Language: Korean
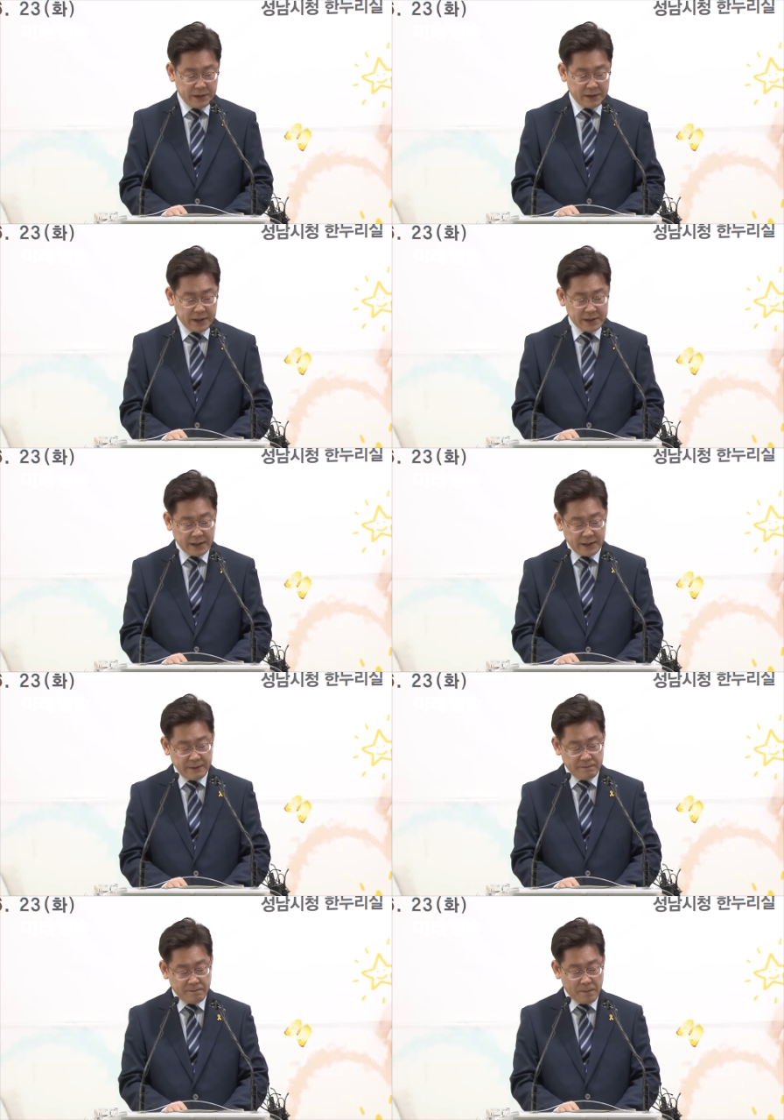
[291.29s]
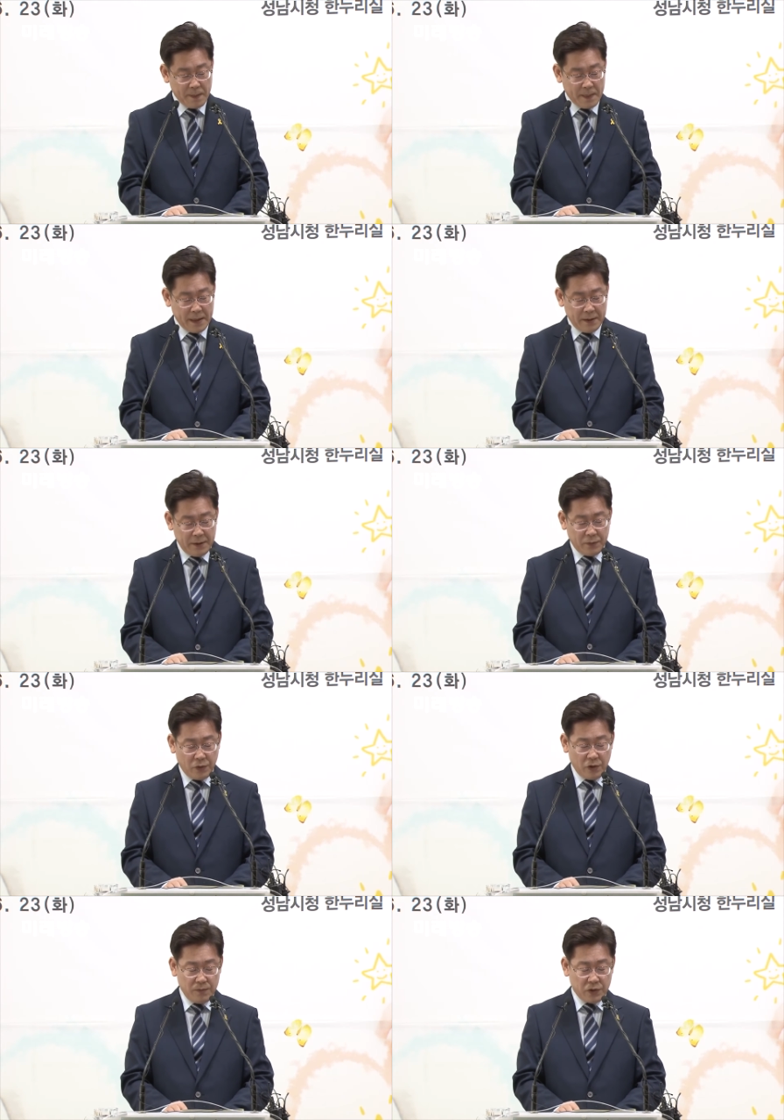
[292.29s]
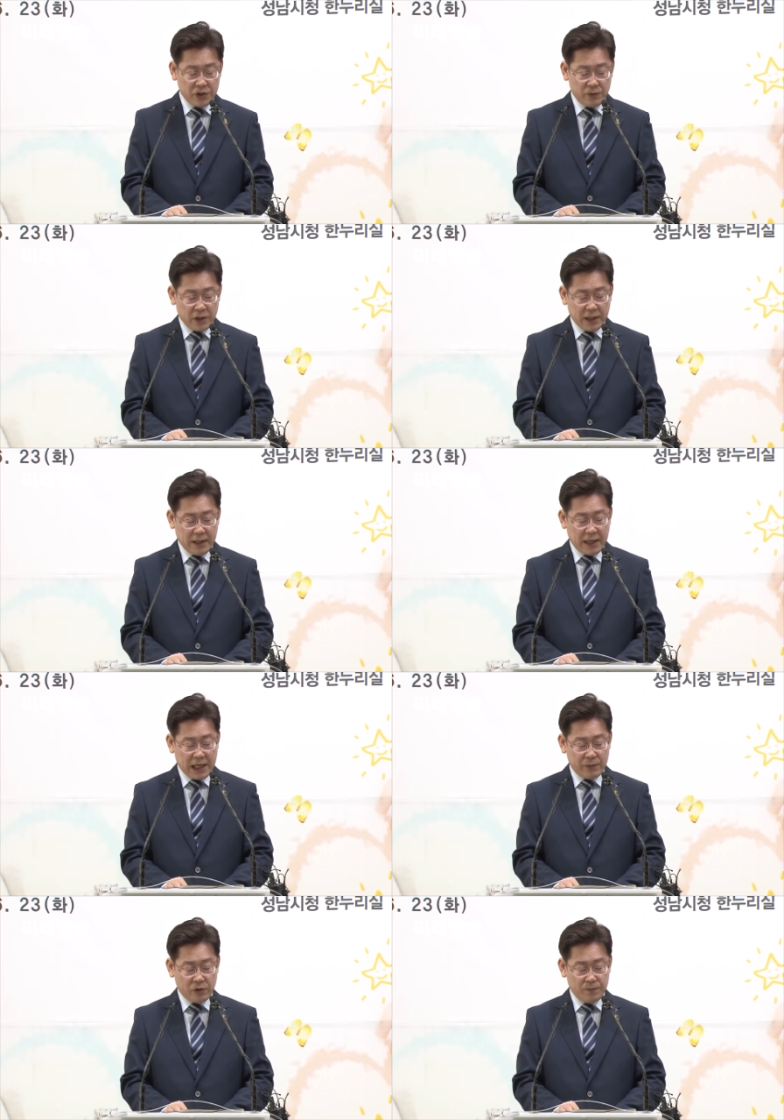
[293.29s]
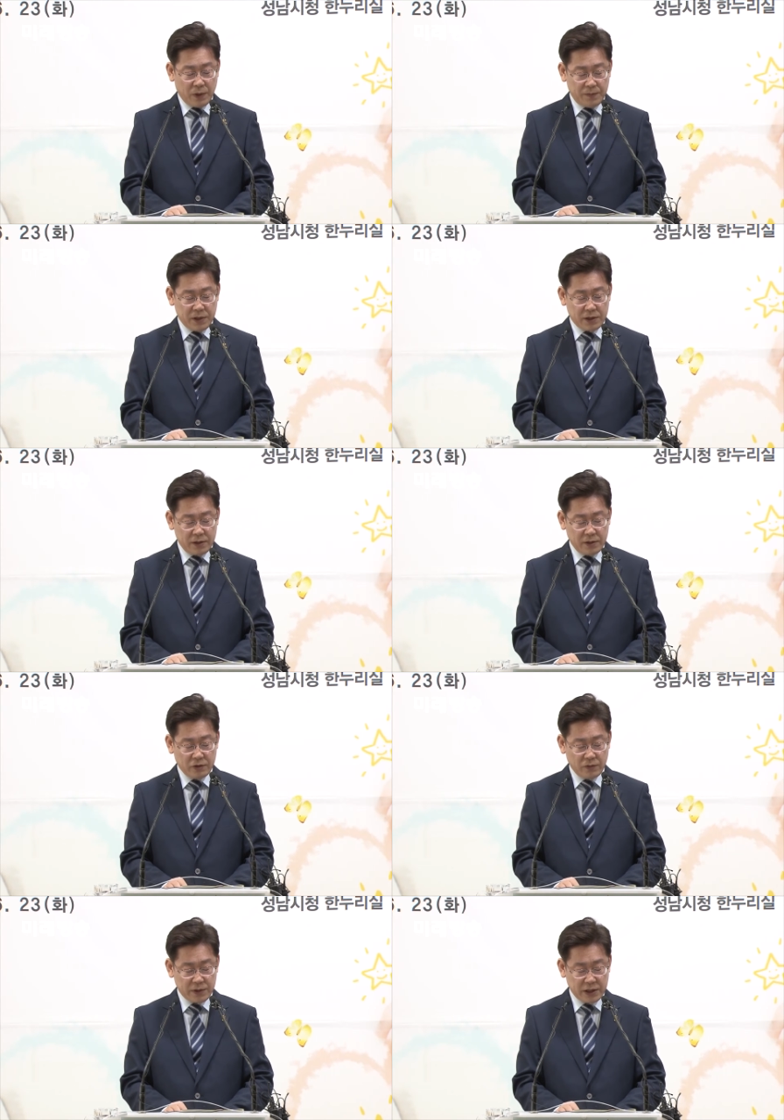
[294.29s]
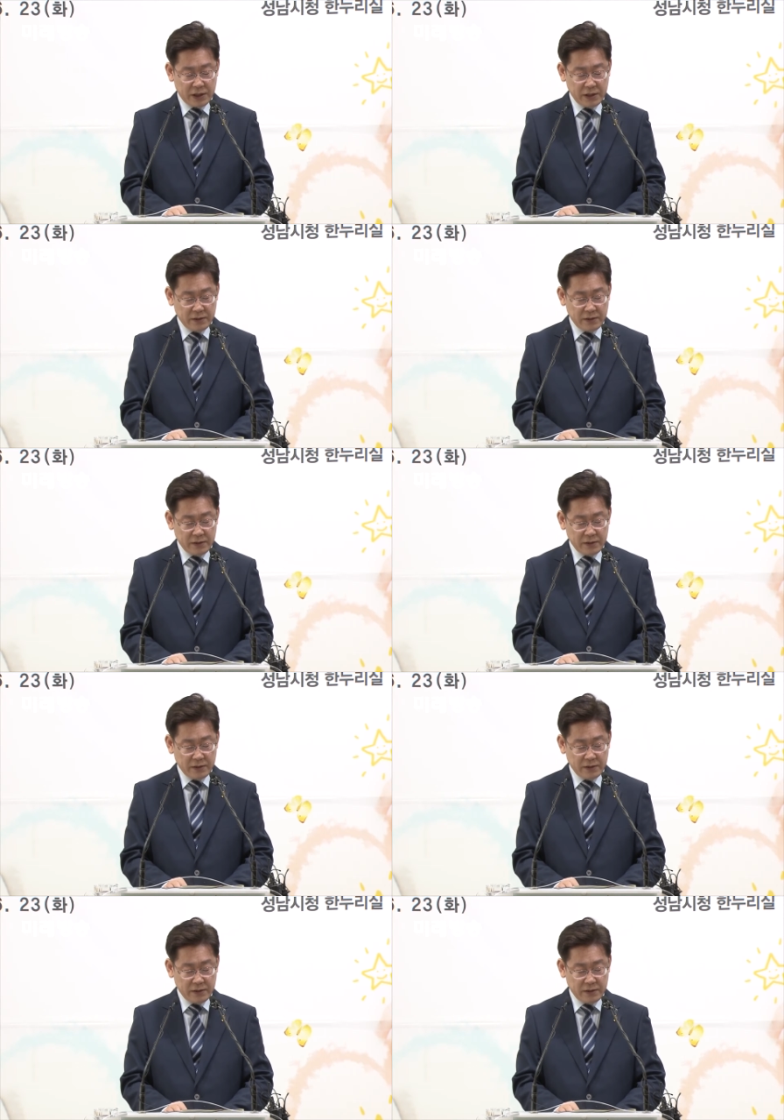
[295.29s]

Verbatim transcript: 넷째, 보건복지부가 아무런 법적 근거도 없이